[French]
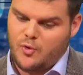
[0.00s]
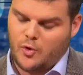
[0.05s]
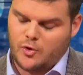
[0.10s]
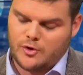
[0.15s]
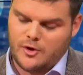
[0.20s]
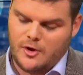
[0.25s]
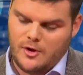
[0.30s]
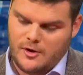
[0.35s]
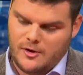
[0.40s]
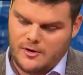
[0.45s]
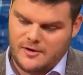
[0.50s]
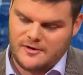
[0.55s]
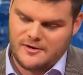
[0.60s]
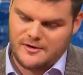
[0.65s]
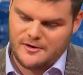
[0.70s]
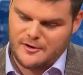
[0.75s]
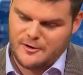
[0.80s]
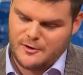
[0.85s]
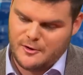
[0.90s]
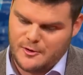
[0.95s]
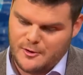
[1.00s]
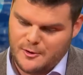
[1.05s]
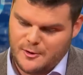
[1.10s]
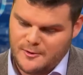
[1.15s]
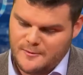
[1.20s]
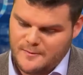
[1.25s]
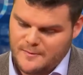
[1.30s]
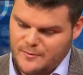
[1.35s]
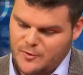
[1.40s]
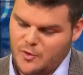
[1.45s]
pourtant,
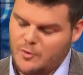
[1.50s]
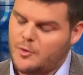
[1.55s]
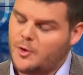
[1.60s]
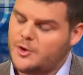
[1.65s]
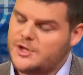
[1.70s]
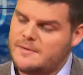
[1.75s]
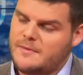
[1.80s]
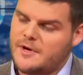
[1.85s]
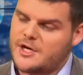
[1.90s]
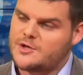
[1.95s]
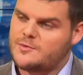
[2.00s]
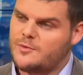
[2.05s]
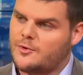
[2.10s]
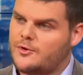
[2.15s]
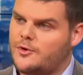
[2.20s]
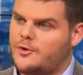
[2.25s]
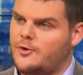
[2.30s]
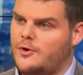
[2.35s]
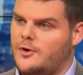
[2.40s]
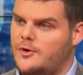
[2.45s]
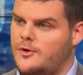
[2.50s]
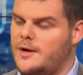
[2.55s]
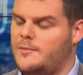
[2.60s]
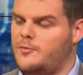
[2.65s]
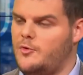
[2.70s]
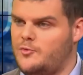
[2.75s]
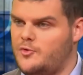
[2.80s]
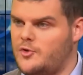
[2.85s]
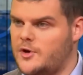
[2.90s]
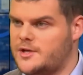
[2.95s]
nombre d'images montrent que la
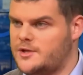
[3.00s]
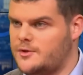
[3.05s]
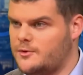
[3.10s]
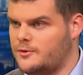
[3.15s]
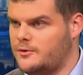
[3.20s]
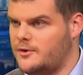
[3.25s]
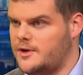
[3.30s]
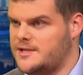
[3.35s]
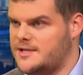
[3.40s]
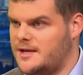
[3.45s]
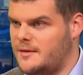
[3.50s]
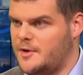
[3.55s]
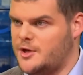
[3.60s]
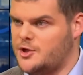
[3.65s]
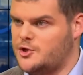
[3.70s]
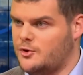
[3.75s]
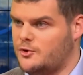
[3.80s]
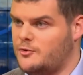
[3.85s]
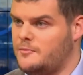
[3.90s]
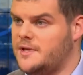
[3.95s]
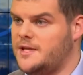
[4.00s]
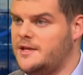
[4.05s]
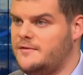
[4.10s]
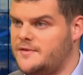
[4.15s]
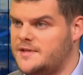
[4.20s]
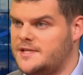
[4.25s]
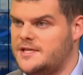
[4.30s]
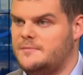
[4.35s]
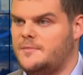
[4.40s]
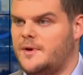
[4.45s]
population de l'Azerbaïdjan ne
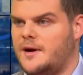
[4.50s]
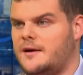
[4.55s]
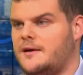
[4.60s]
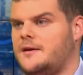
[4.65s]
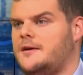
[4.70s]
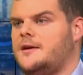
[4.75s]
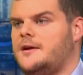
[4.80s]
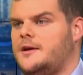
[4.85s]
bénéficie pas